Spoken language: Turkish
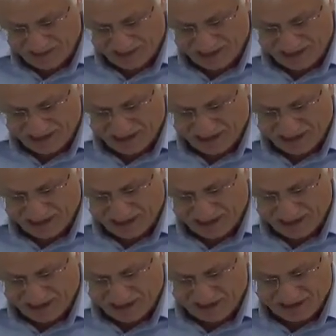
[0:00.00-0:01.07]
ve
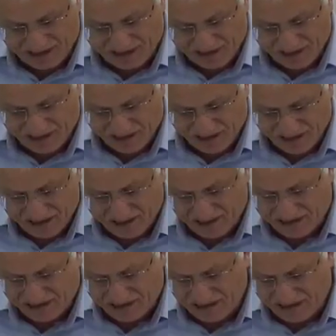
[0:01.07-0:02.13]
itikadı
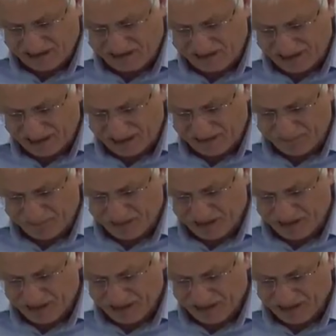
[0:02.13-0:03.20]
nasıldır deyip
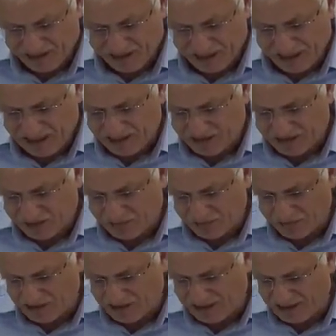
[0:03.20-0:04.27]

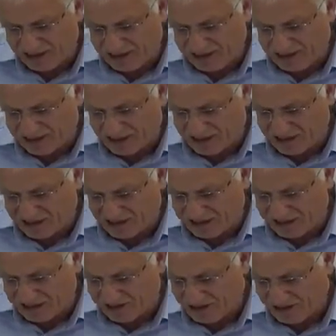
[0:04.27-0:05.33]
etrafımızdaki
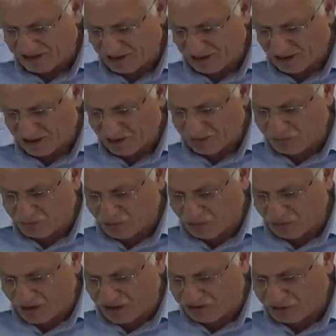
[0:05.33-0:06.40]
insanların bu
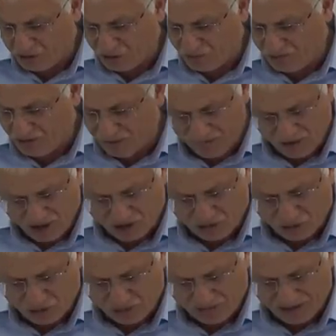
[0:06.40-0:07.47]
mazlum ve
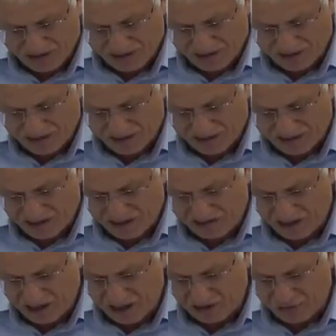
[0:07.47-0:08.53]
mağdur insanlardan
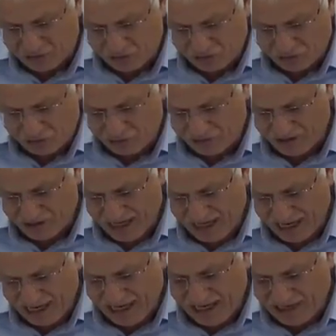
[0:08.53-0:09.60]
daha kötü
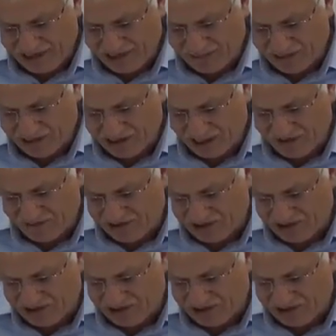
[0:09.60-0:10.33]
ehli bida ve